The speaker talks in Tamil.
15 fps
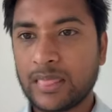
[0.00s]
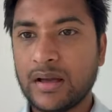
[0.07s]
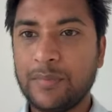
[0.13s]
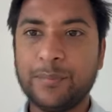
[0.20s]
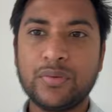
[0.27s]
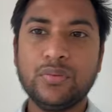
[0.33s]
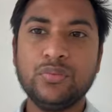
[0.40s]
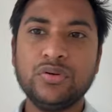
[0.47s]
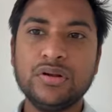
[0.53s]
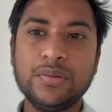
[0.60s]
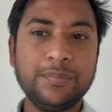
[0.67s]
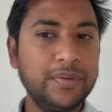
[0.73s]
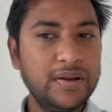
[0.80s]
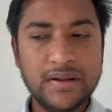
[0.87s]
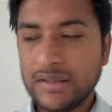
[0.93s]
அப்புறம் உங்களுக்கு
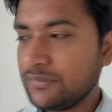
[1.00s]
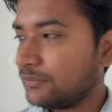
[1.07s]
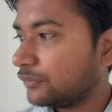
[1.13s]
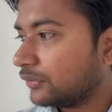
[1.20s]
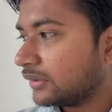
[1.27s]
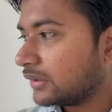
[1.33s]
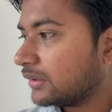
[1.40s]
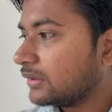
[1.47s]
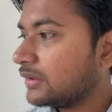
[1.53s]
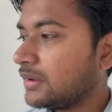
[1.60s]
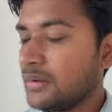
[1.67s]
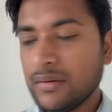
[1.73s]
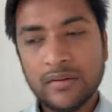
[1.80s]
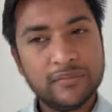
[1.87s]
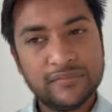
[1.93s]
பிடிஎஃப் உங்களுக்கு
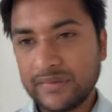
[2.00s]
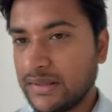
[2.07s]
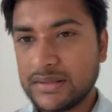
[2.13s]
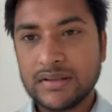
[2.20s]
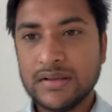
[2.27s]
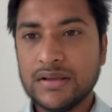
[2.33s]
ஃப்ரீ